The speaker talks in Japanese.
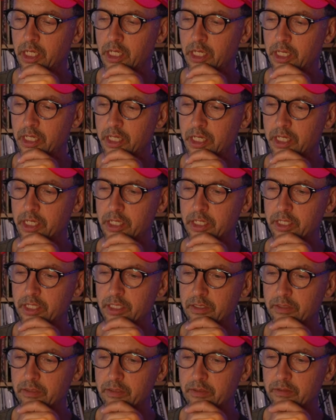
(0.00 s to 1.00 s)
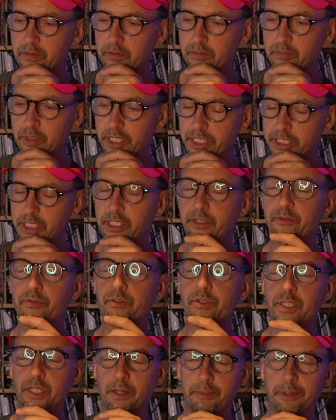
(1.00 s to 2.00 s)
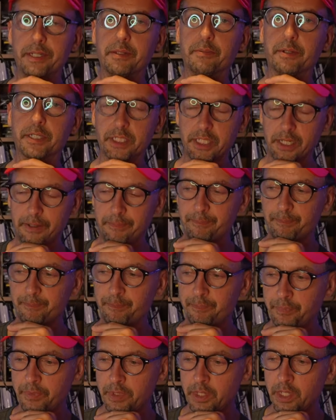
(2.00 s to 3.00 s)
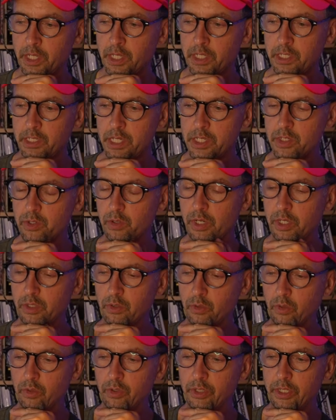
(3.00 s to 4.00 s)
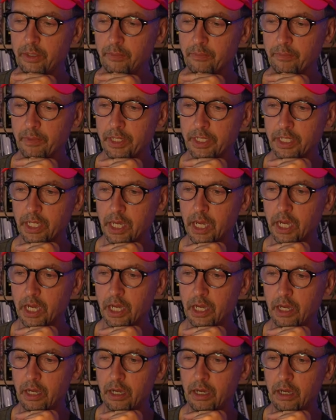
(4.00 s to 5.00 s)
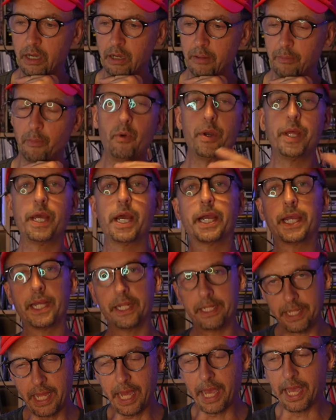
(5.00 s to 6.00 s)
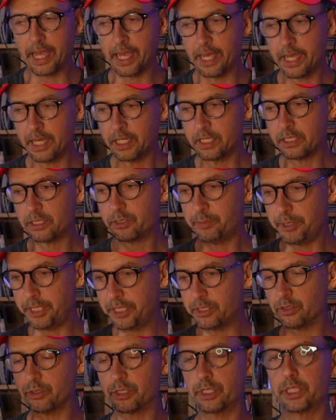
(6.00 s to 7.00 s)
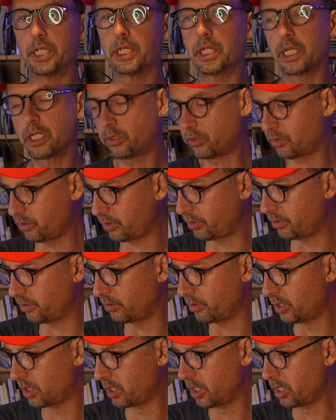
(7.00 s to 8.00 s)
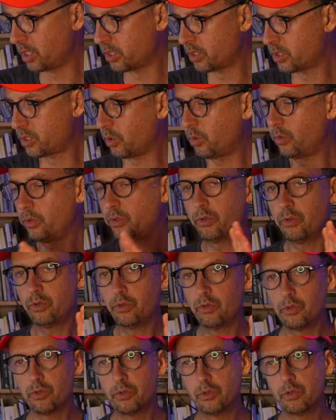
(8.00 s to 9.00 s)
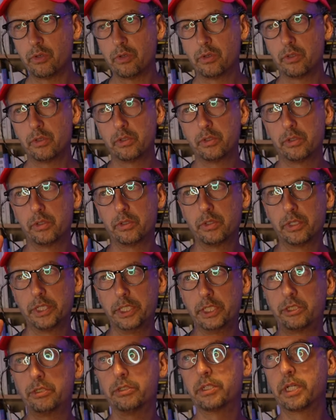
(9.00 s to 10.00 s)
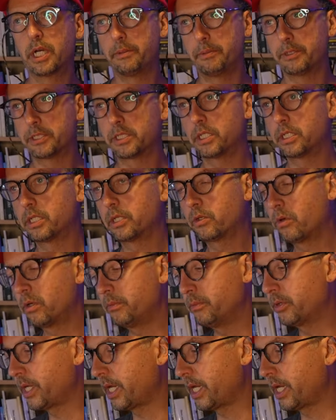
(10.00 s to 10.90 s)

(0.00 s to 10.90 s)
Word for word: えー、まあ12分喋ってましたでその後本人また盛り上げてスピーチをしてたというそういう一瞬がありましたでこれも